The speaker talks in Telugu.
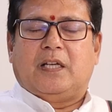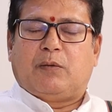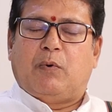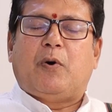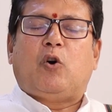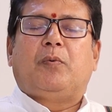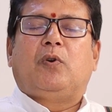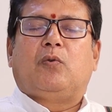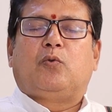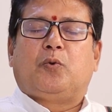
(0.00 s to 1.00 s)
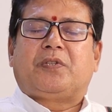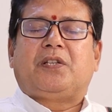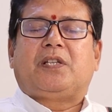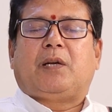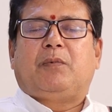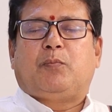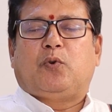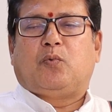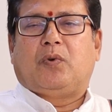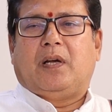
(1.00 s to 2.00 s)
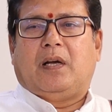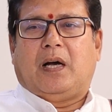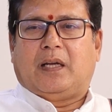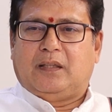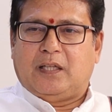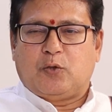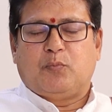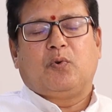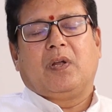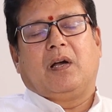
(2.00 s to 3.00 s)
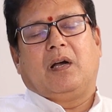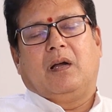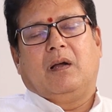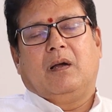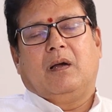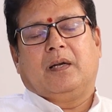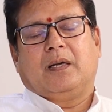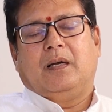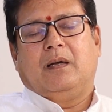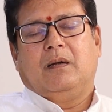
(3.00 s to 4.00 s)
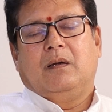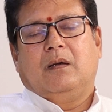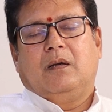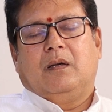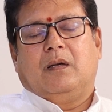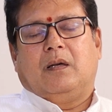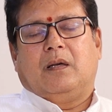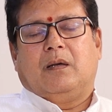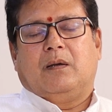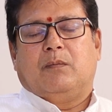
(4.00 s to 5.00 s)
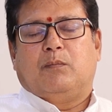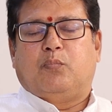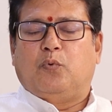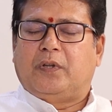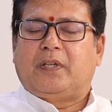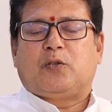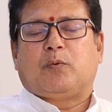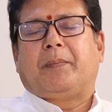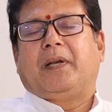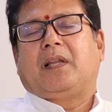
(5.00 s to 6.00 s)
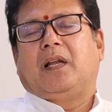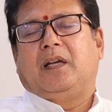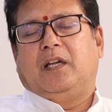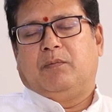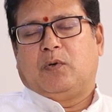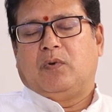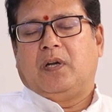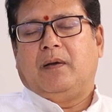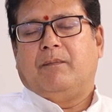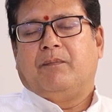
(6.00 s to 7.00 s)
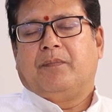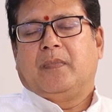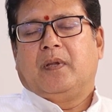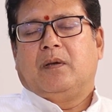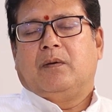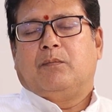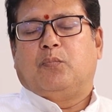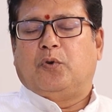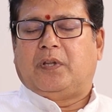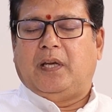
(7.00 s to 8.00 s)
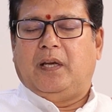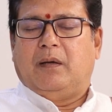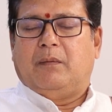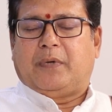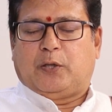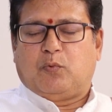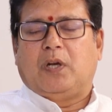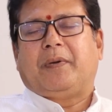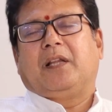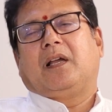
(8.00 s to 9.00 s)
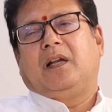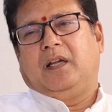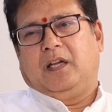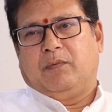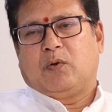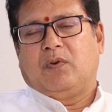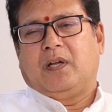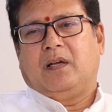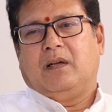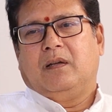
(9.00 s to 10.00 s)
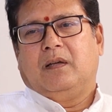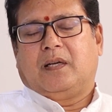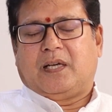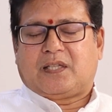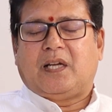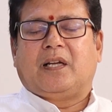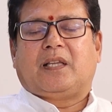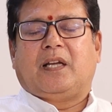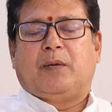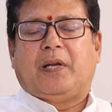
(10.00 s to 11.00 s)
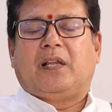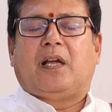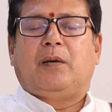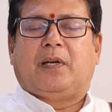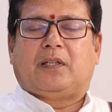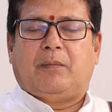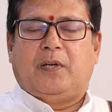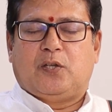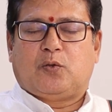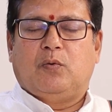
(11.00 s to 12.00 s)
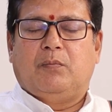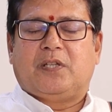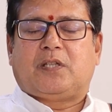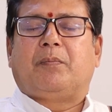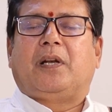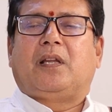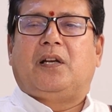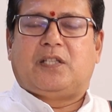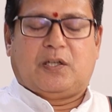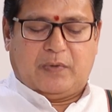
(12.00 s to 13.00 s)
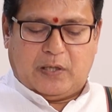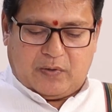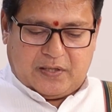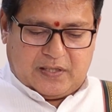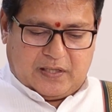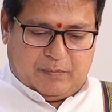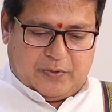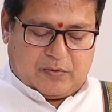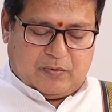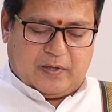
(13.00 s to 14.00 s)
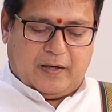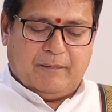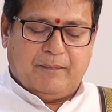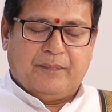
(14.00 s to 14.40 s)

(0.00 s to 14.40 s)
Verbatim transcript: దశమ భావములో గురువు సంచారం ఎప్పుడు కూడా అర్ధ శుభగుడుగా అనగా పూర్తి శుభ ఫలితాలని ఇవ్వకుండా పూర్తి ప్రతికూల ఫలితాలని ఇవ్వకుండా కష్టానికి తగిన ఫలితాన్ని మాత్రమే ఇస్తూ మిశ్రమ ఫలితాలు ఇచ్చేటువంటి అవకాశం కనిపిస్తోంది